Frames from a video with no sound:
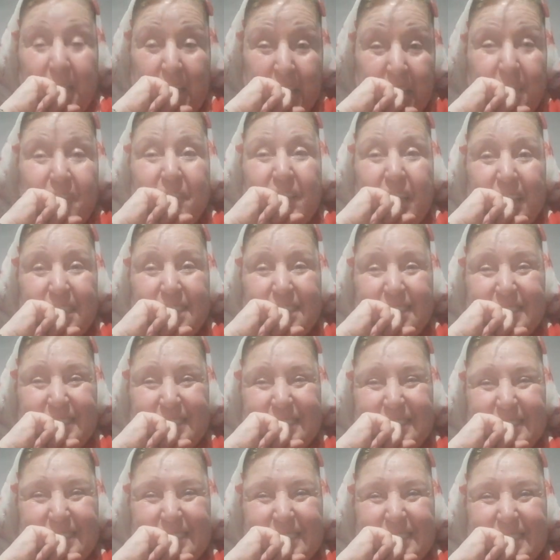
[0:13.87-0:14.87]
Evet,
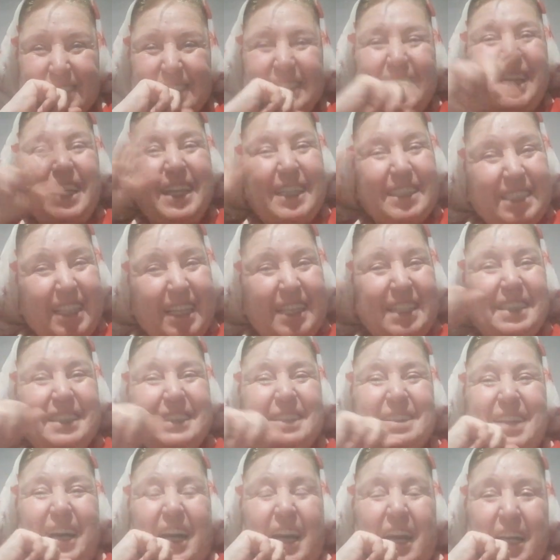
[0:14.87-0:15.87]
gelecek
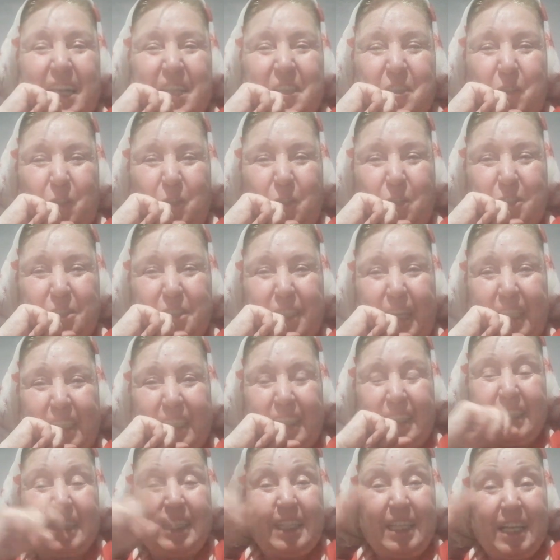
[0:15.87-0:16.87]
yıl daha iyi
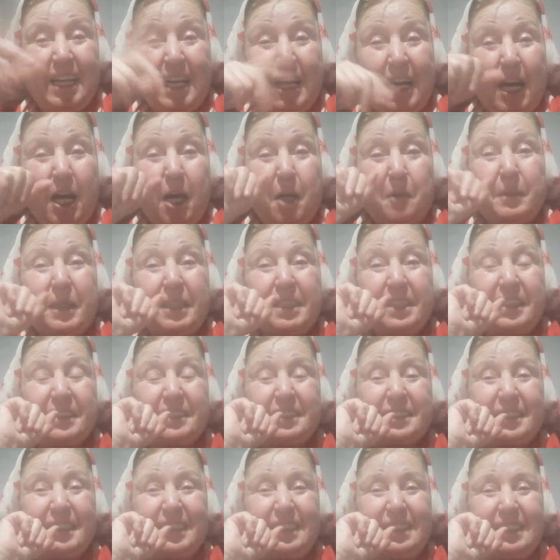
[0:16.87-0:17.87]
olacak. Ama
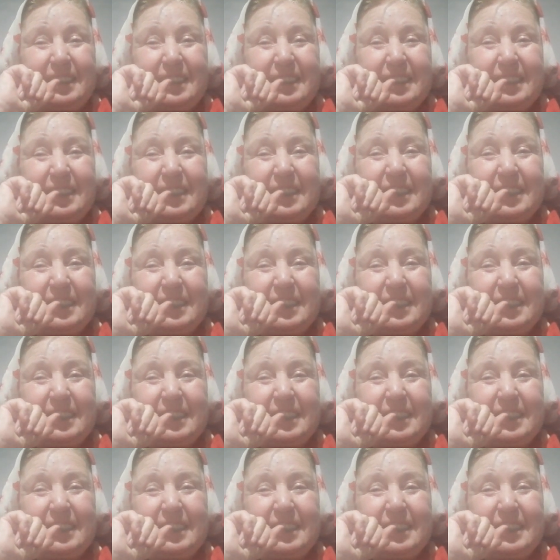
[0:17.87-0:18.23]
nasıl?